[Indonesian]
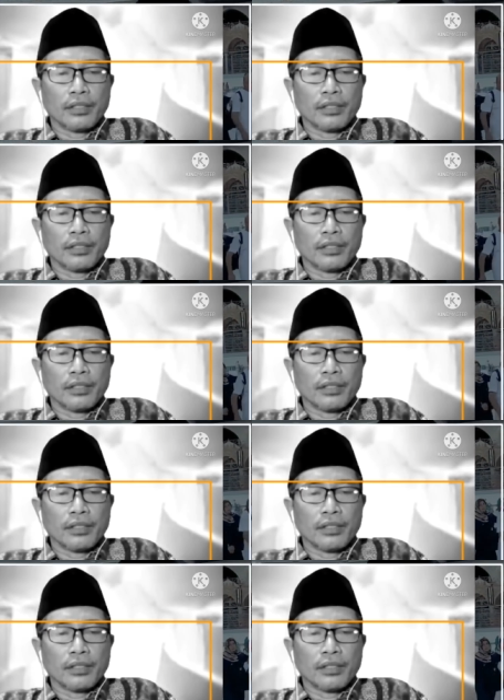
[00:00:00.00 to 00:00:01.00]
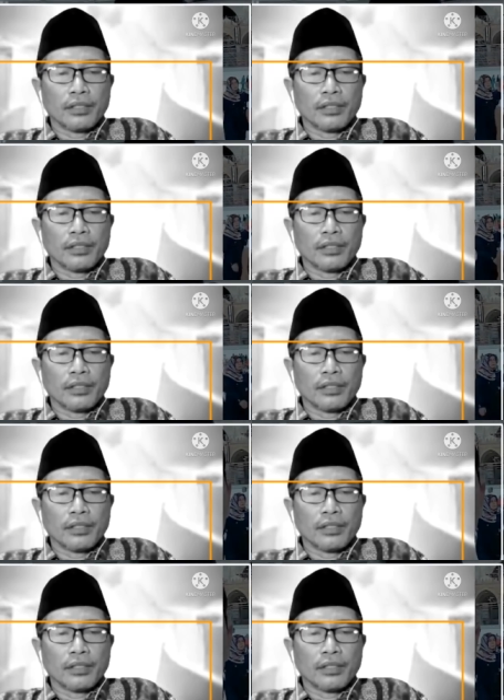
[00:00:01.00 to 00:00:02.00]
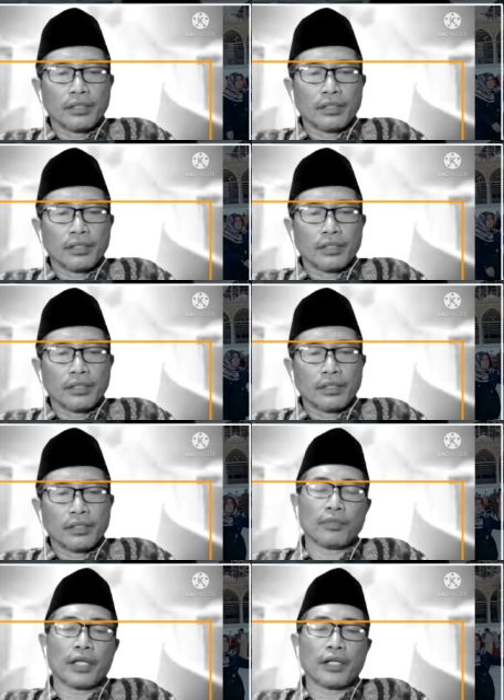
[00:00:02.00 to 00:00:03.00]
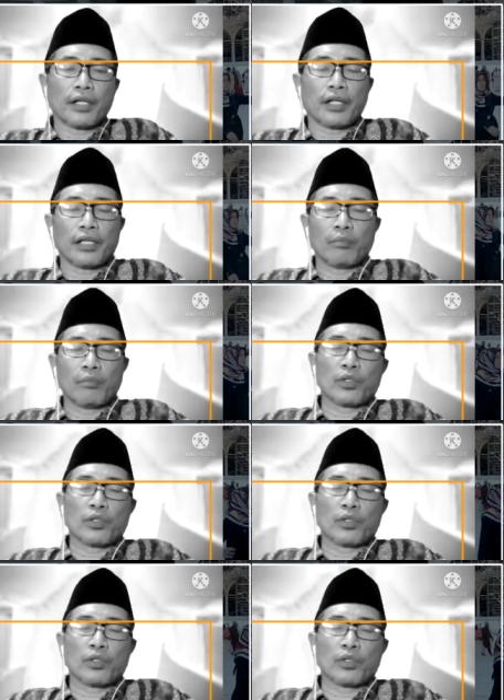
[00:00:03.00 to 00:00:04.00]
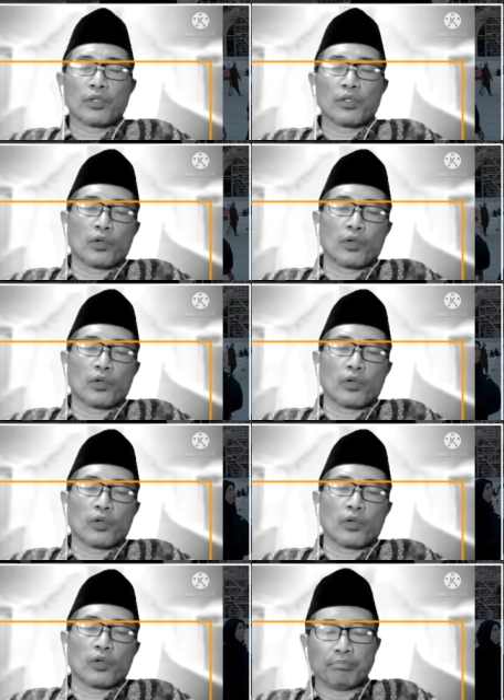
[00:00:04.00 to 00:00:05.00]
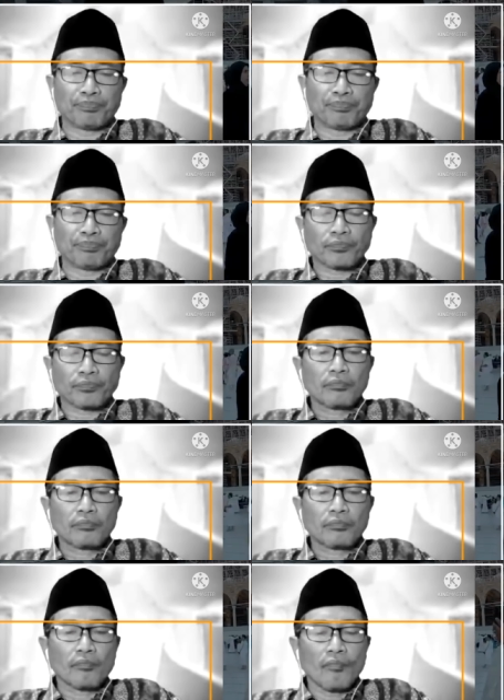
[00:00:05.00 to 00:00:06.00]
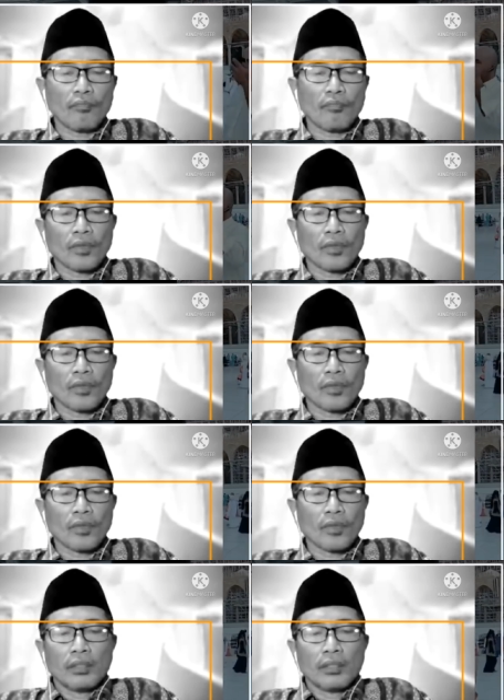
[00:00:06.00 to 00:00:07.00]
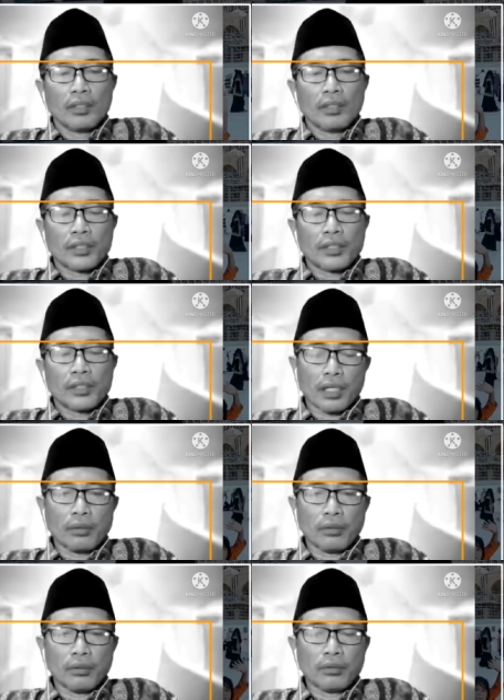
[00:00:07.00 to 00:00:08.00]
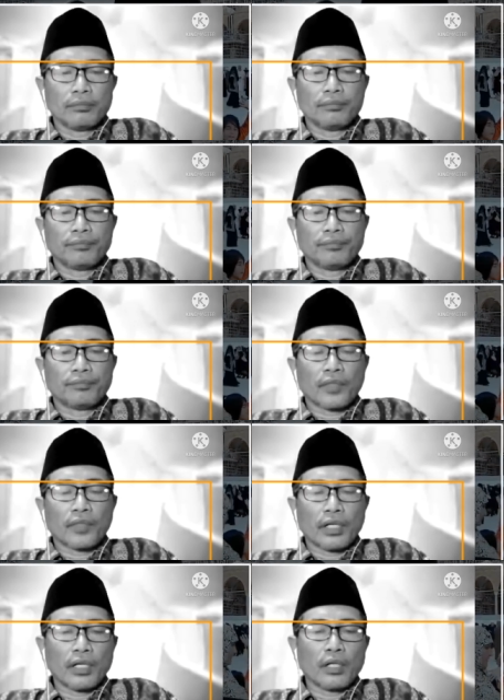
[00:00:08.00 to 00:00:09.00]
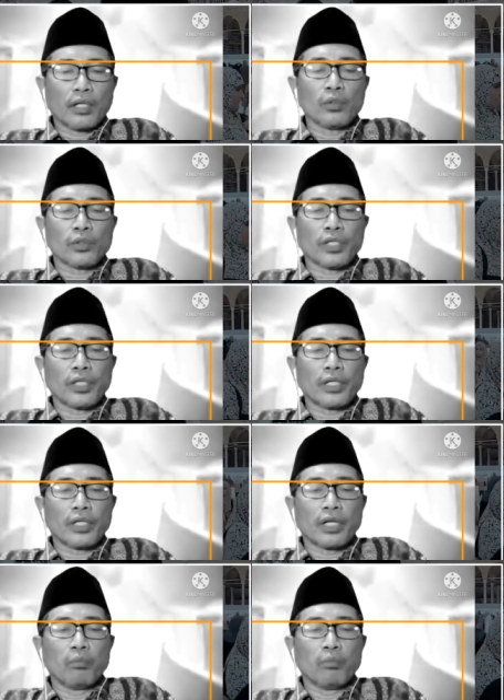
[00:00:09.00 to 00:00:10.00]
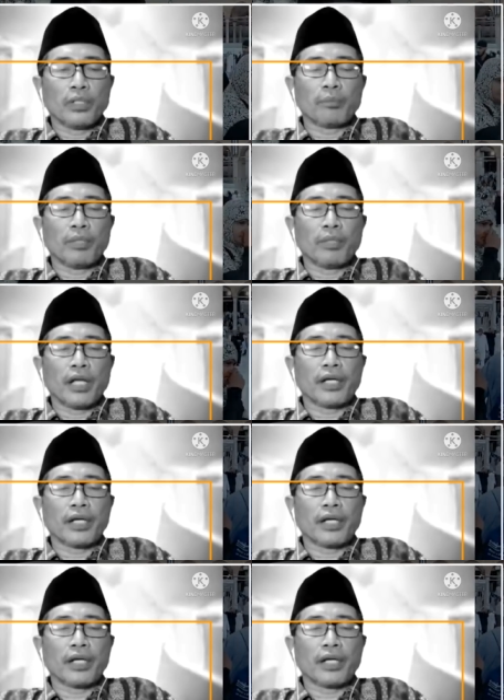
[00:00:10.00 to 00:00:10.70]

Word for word: tidak ada ayatnya di Al-Quran orang mati membunuh masuk surga justru membuat membunuh itu adalah perbuatan keji